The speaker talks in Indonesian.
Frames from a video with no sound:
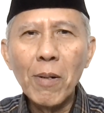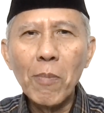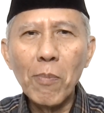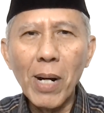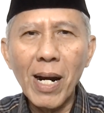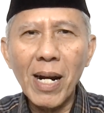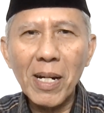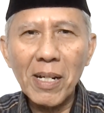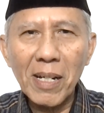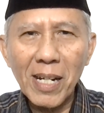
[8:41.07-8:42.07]

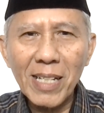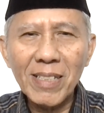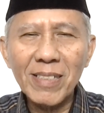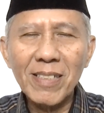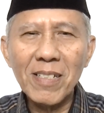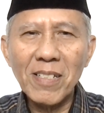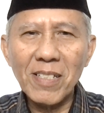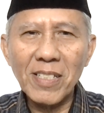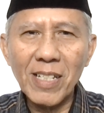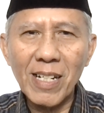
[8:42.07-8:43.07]
bahkan
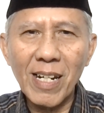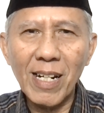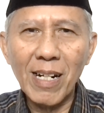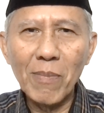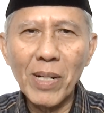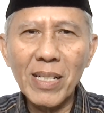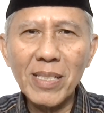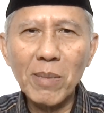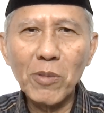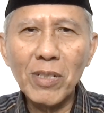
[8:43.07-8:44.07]
secara agama
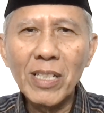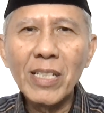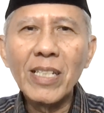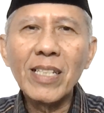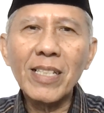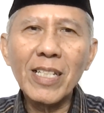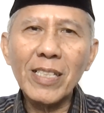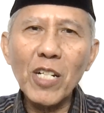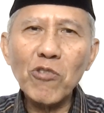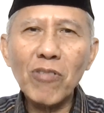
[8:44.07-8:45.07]
disebut
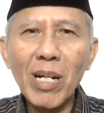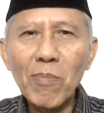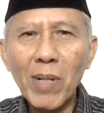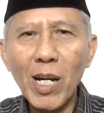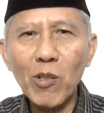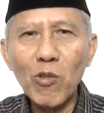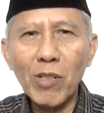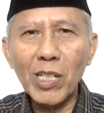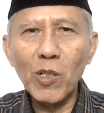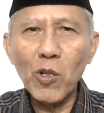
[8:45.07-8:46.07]
kita sudah
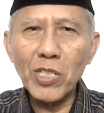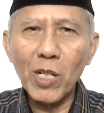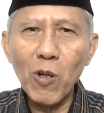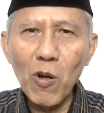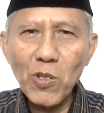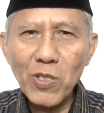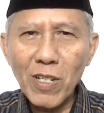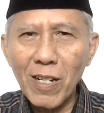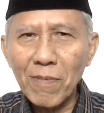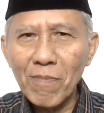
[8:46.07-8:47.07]
melakukan
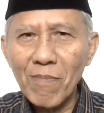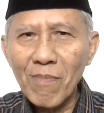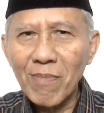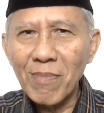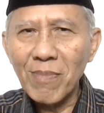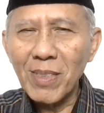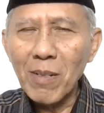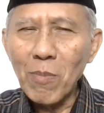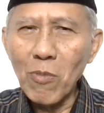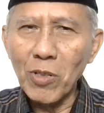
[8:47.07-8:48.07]
dosa-dosa
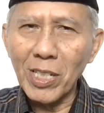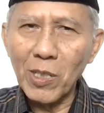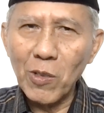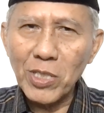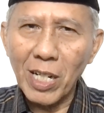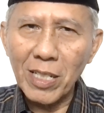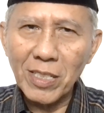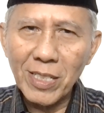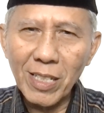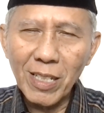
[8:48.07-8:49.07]
mungkin dosa
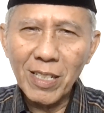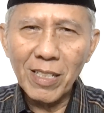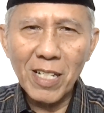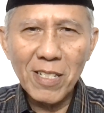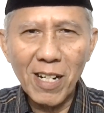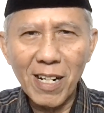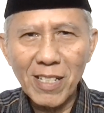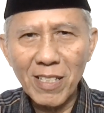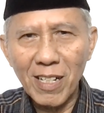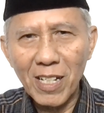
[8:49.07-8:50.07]
kecil dan
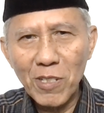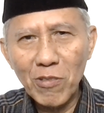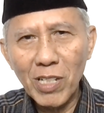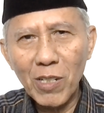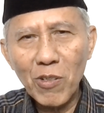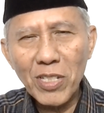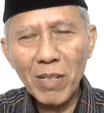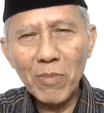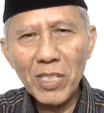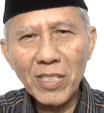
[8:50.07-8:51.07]
jangan-jangan juga dosa
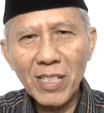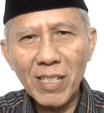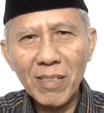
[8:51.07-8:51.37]
besar.